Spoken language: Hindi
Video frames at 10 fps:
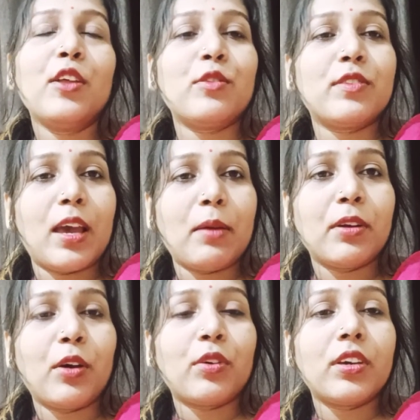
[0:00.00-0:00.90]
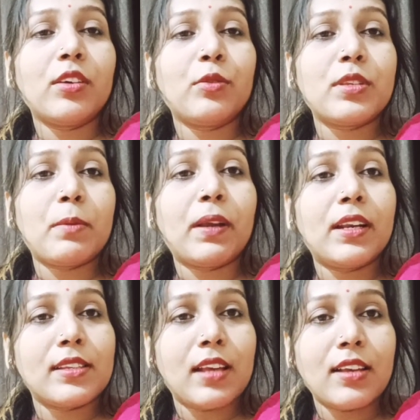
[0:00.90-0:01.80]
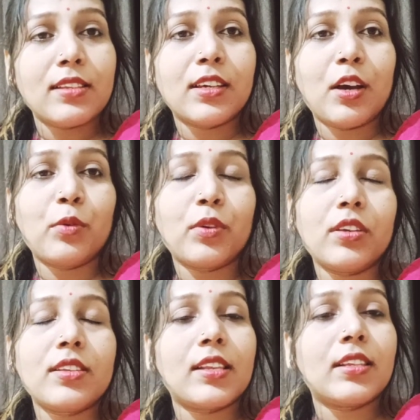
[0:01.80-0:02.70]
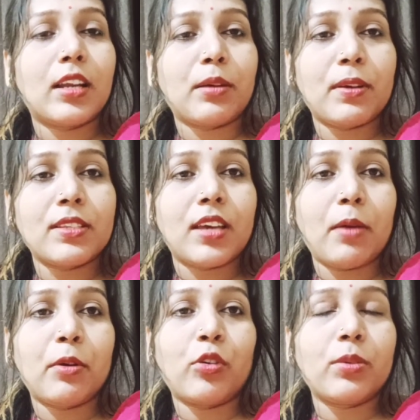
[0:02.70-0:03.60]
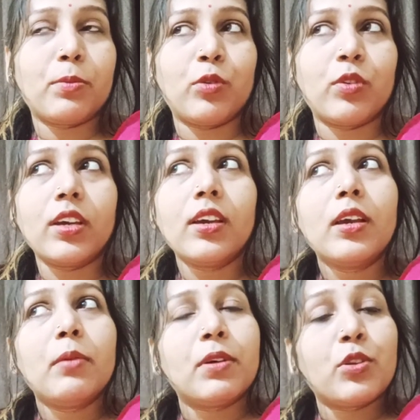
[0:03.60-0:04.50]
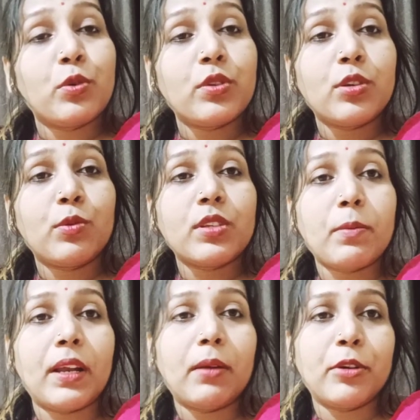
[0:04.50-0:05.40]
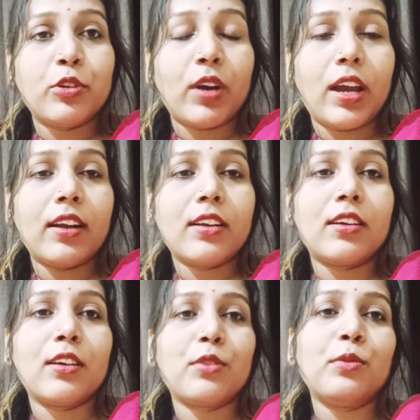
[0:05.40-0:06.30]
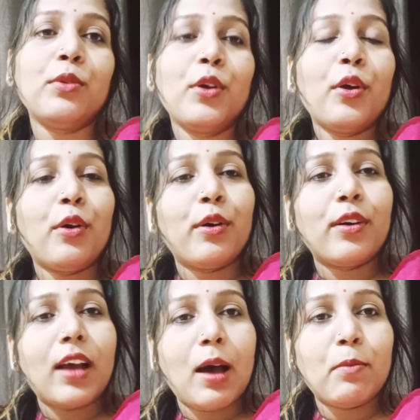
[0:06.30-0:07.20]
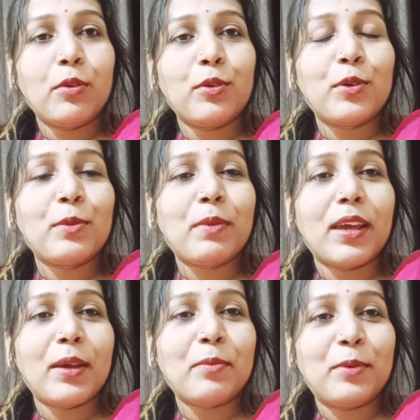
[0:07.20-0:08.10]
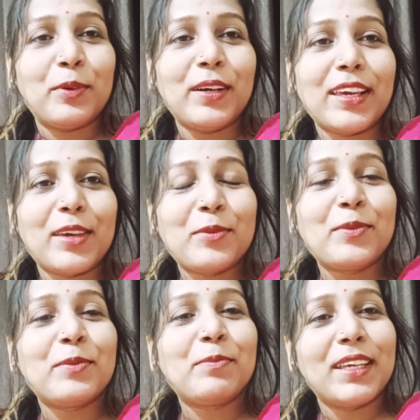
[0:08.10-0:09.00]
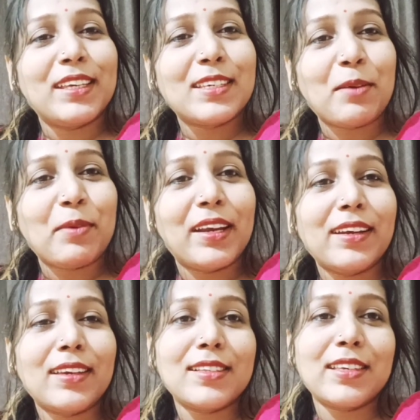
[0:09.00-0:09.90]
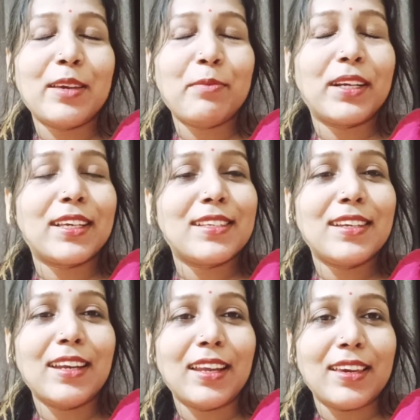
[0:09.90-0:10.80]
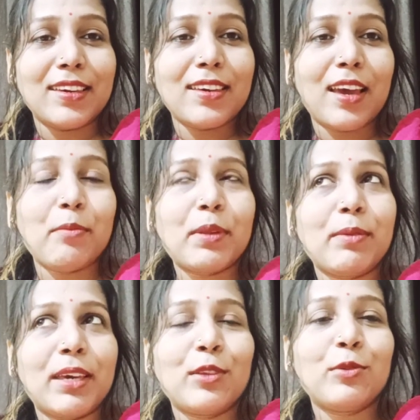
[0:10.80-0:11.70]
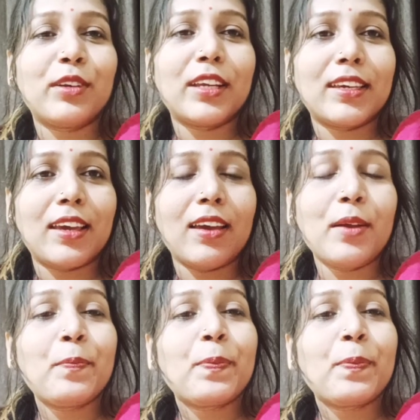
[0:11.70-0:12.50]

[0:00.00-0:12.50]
तो चाय बनाऊँगी उससे पहले सांस दिखाऊँगी सांस दिखाने के बाद चाय बनाऊँगी पीऊँगी बट सोच रही हूँ उससे पहले वीडियो एंड कर दूँ और आप लोगों को मैं बोल रही हूँ प्लीज़ कमेंट कीजिए पर किसी ने नहीं किया है मतलब एक दो ने किया है